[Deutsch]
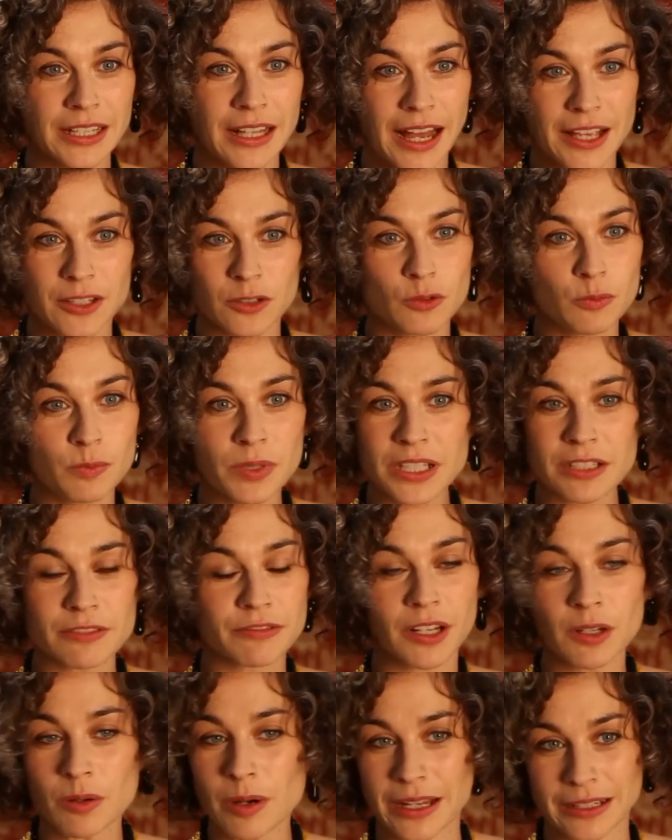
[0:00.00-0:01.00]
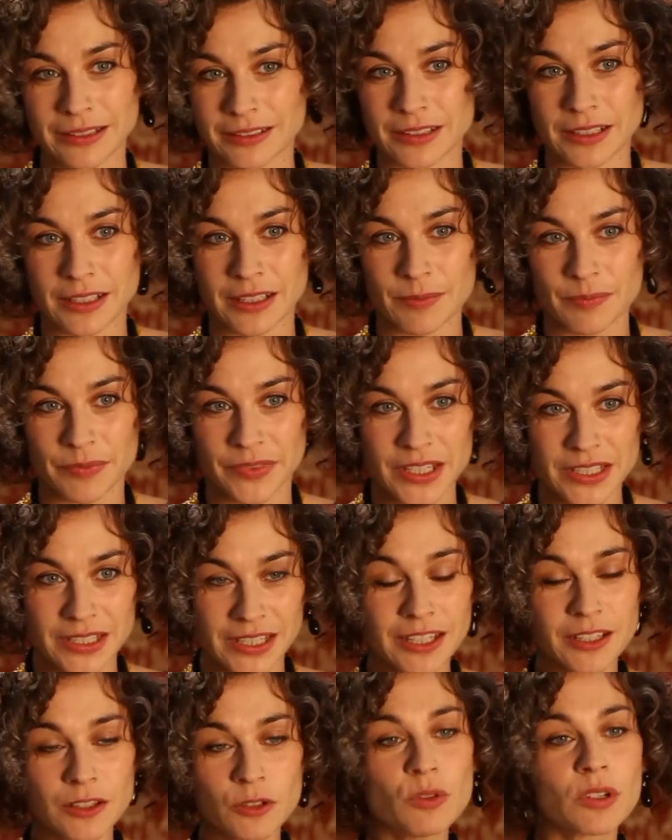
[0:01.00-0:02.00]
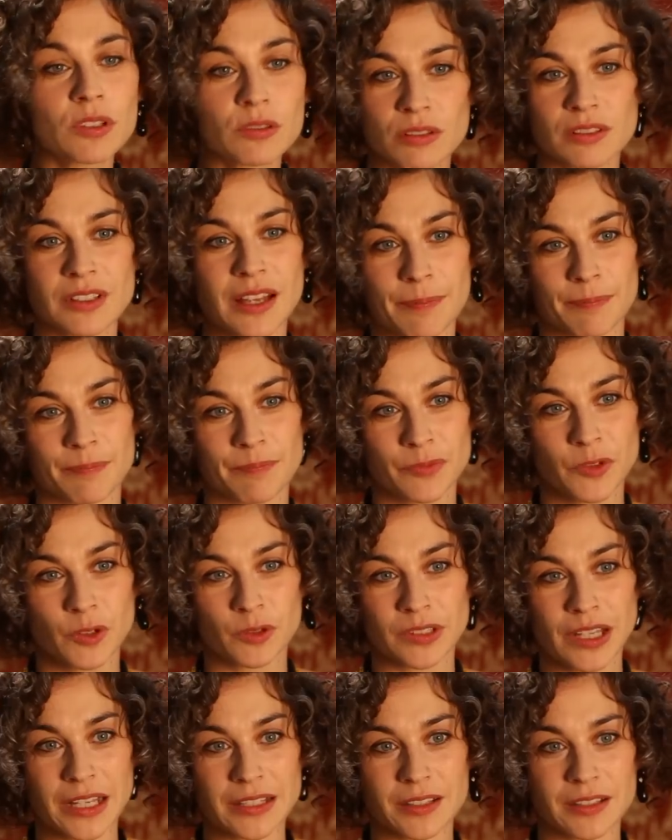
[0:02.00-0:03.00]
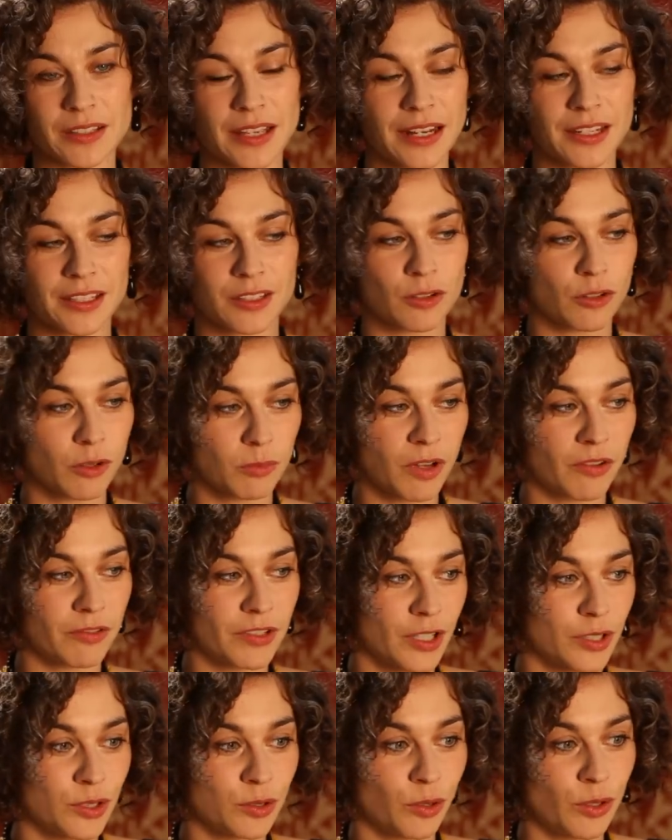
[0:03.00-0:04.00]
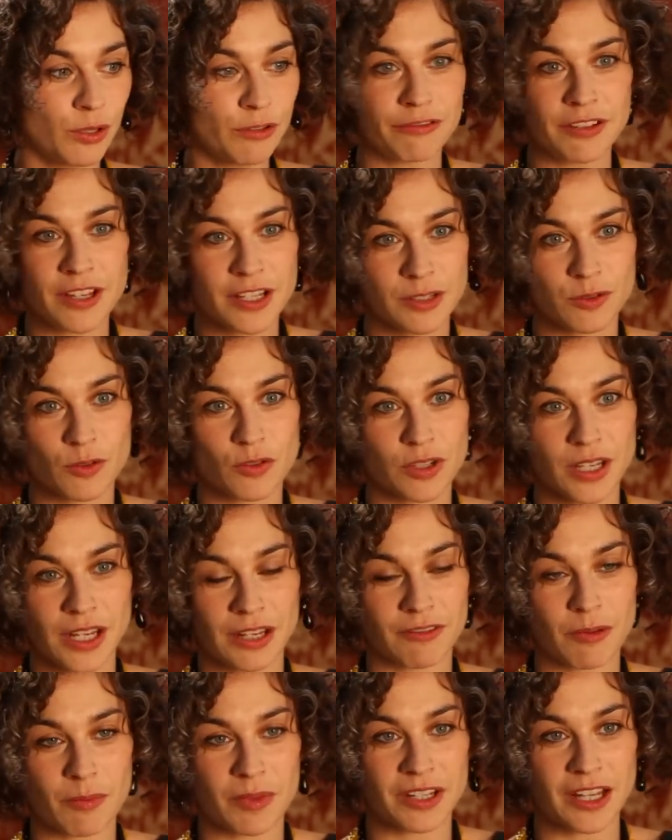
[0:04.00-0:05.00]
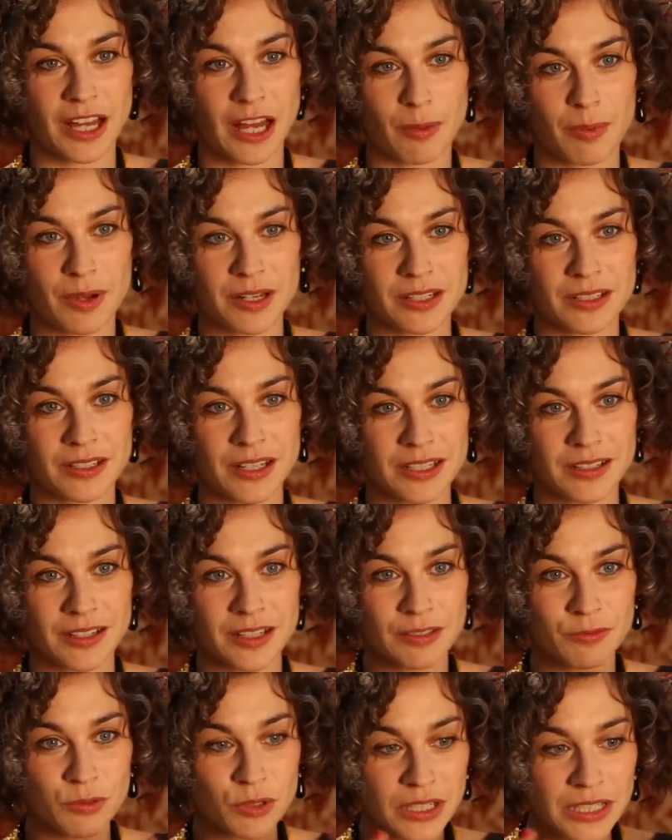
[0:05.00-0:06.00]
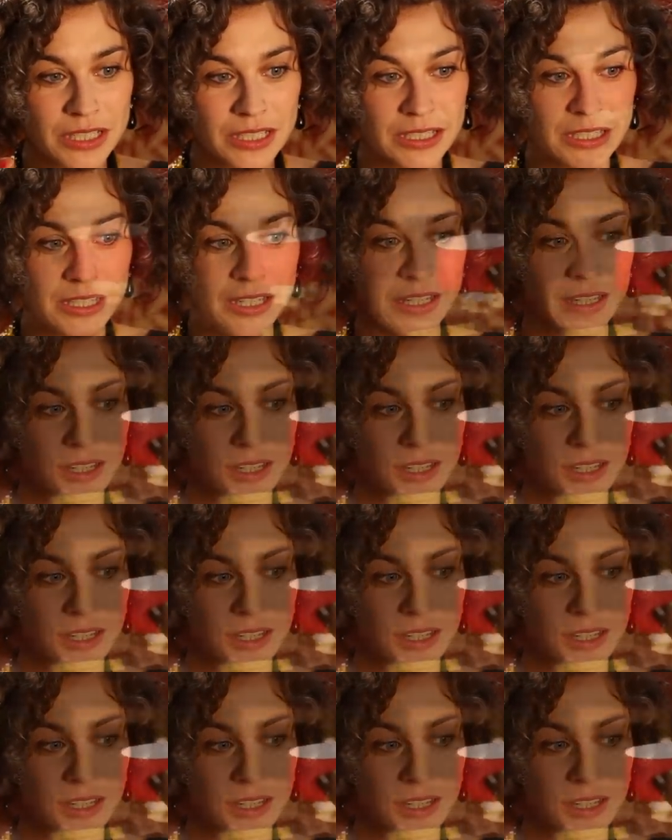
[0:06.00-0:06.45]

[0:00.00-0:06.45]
Also du bist verloren. Das geht nur zusammen. Und das ist eigentlich auch immer wieder toll festzustellen, wenn man arbeitet, dass das wirklich